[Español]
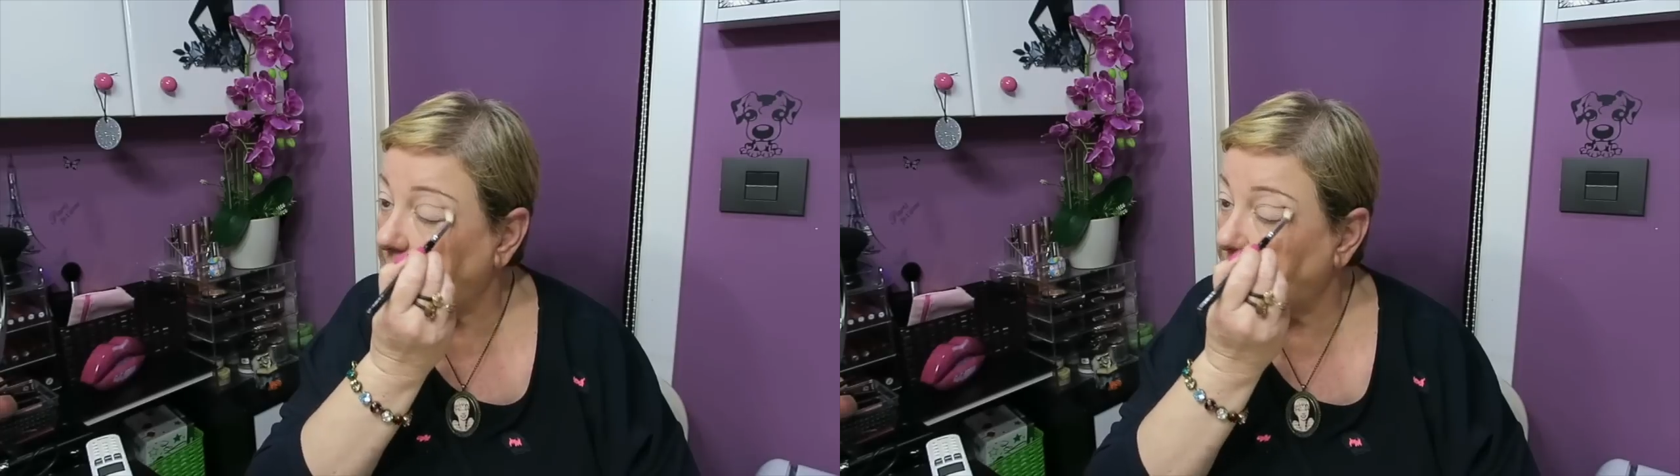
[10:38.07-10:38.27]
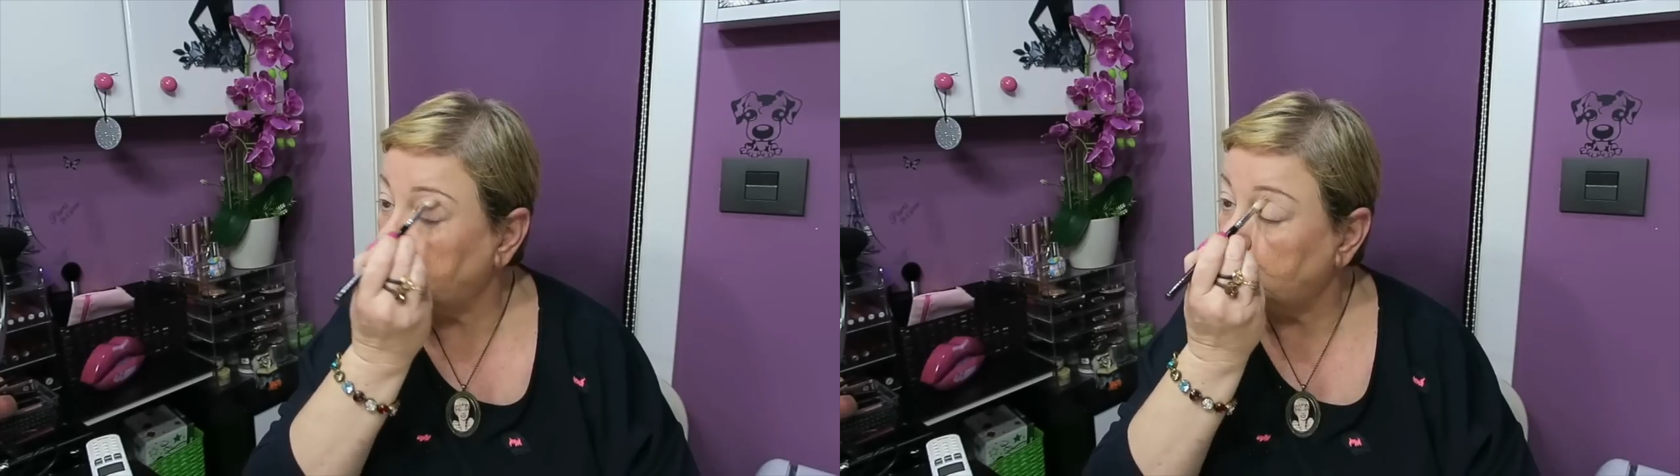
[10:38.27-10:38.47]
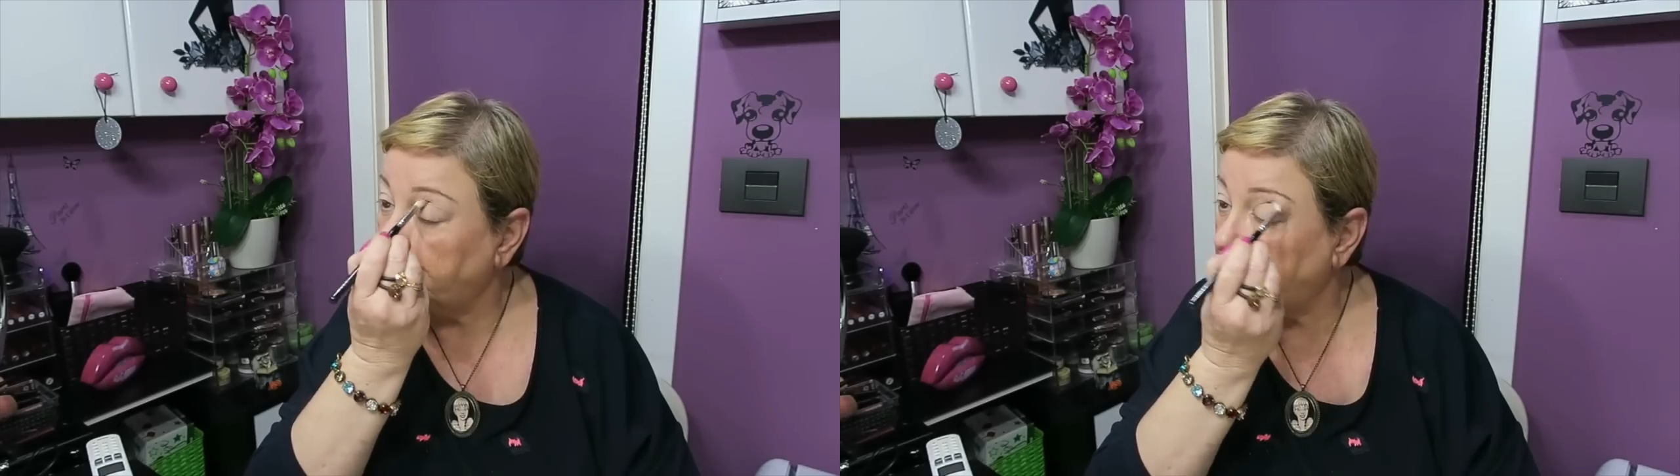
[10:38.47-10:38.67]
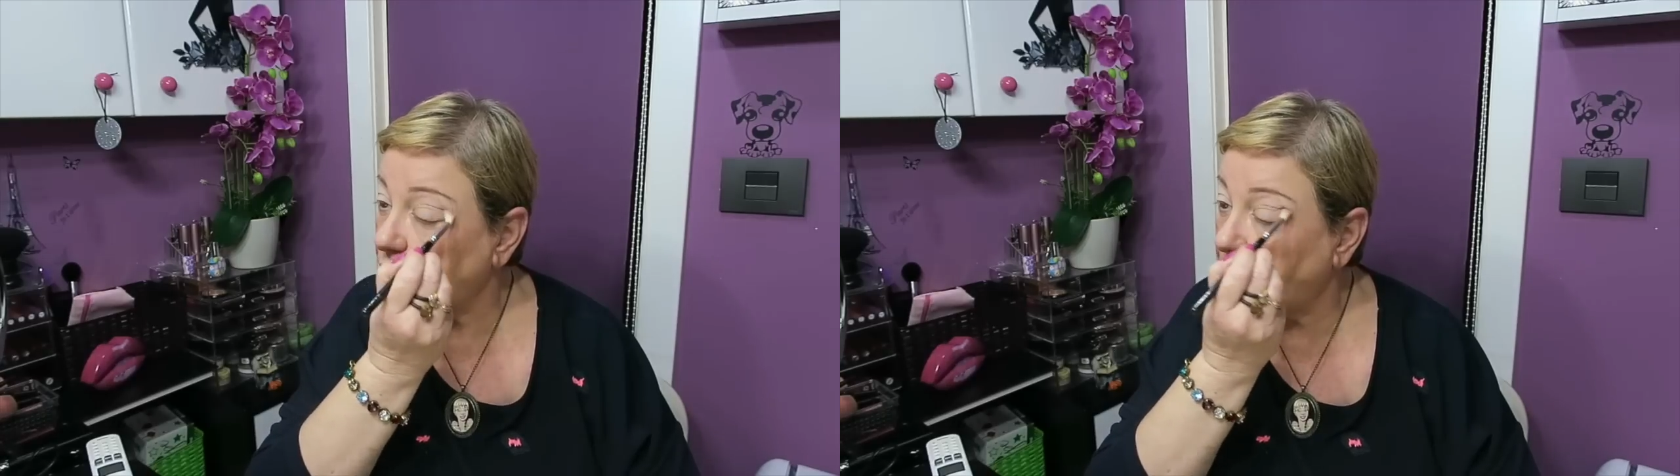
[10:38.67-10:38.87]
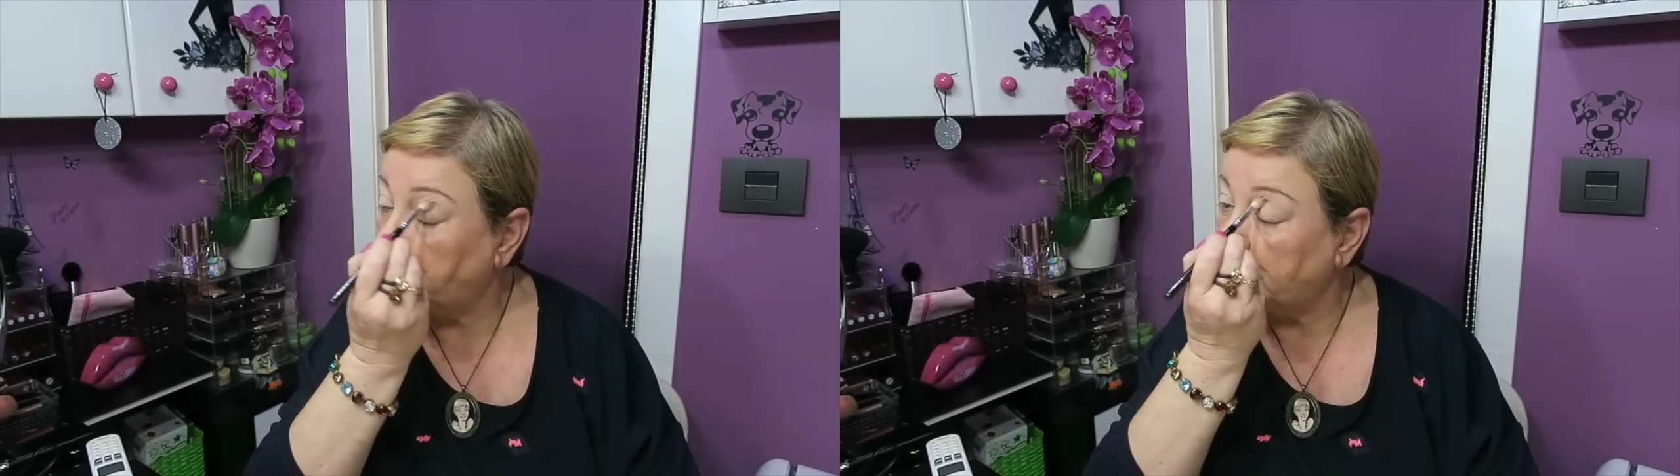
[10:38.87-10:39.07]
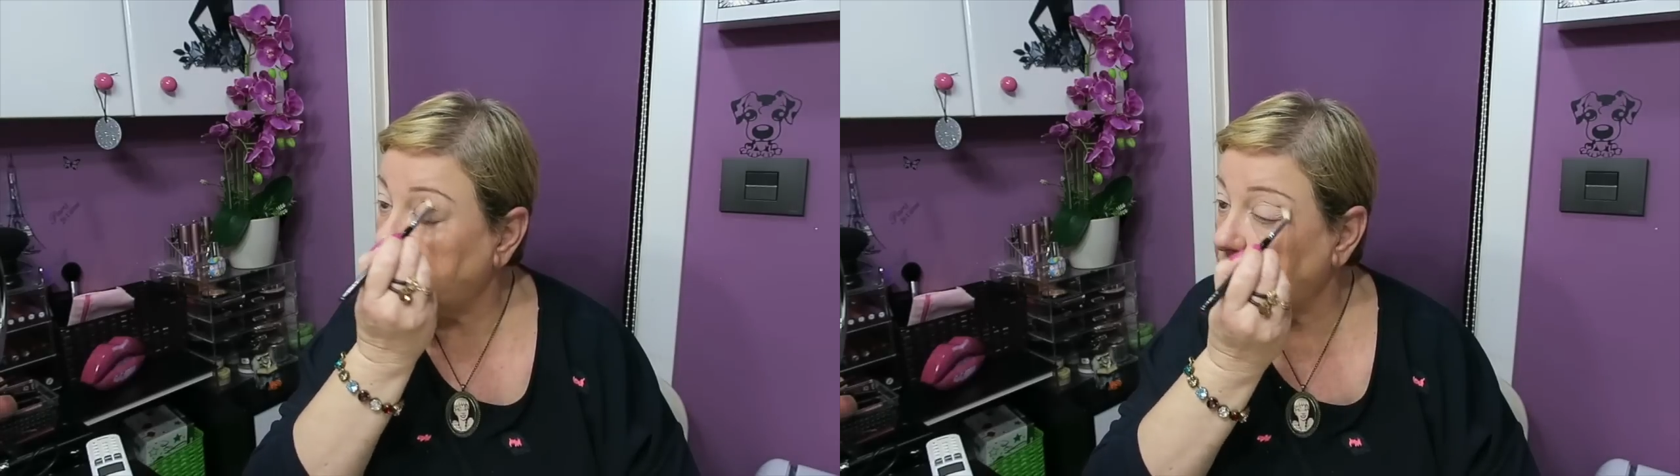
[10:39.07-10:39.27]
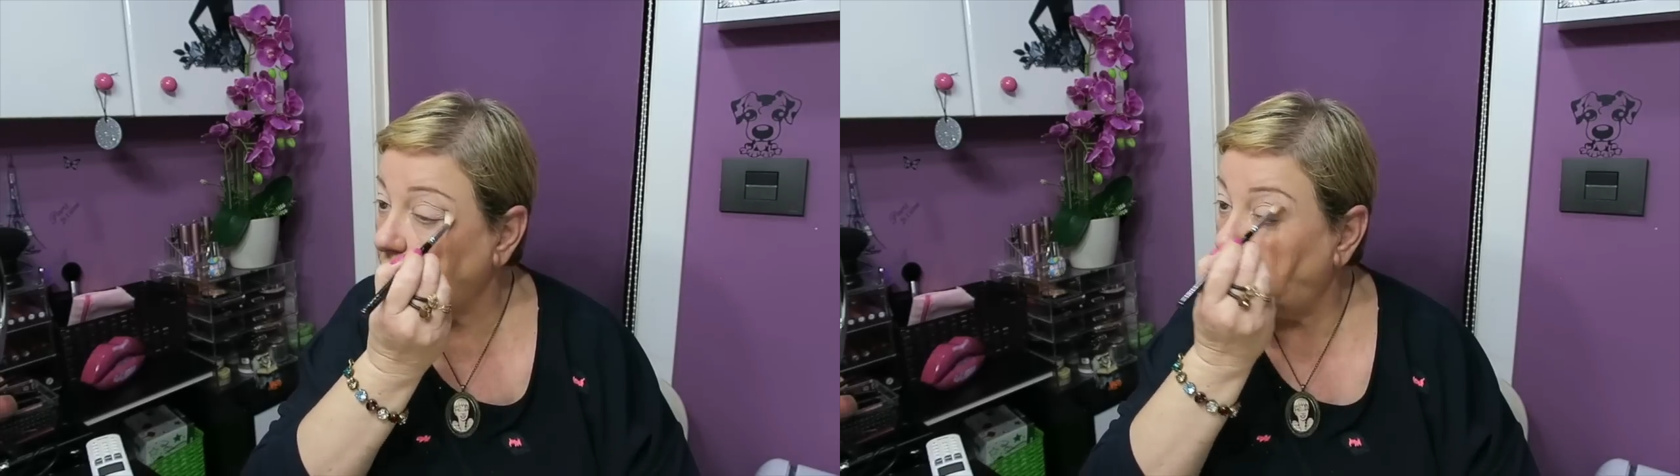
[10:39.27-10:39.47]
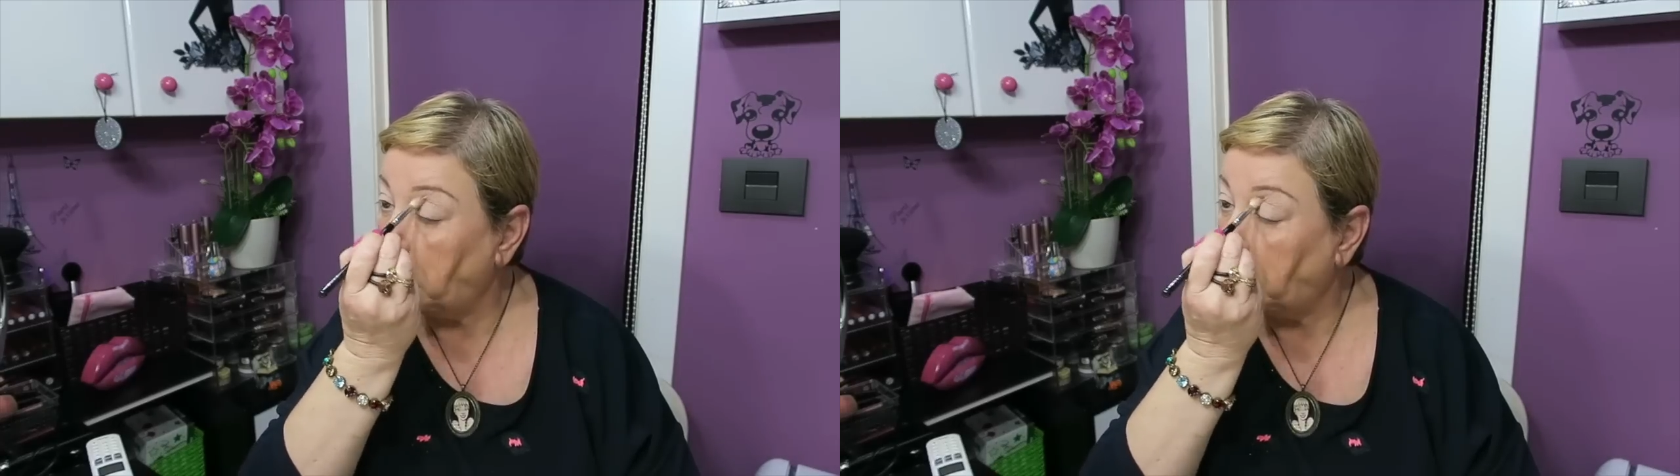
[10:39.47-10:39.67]
pero subiendo un
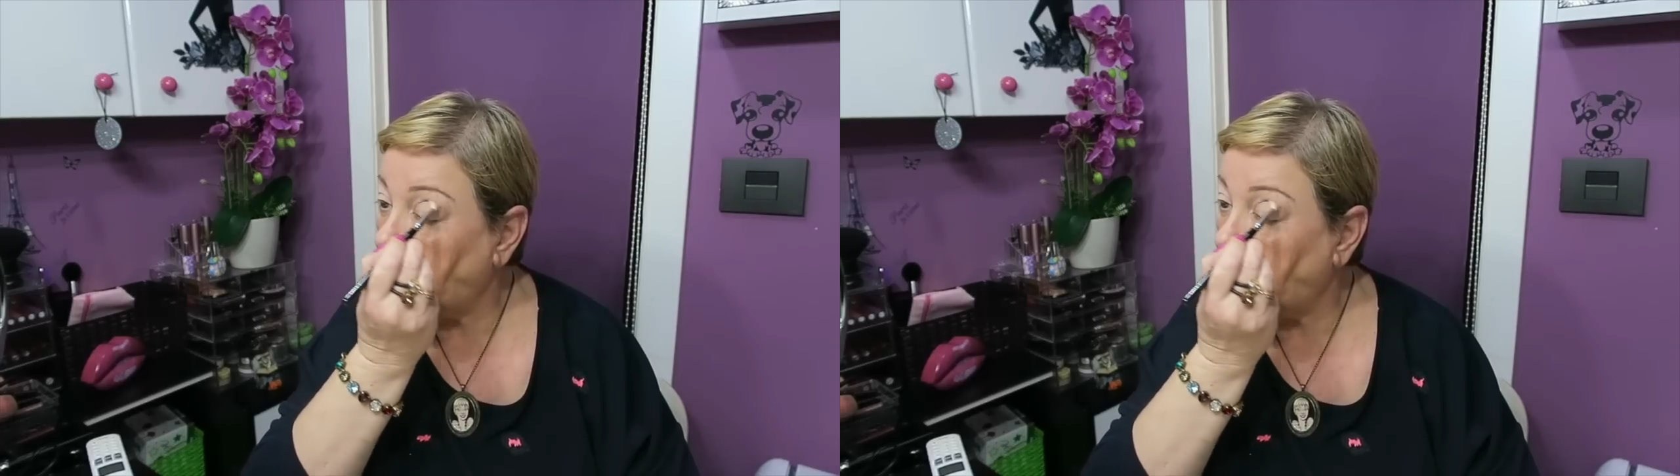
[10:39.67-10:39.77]
poquito.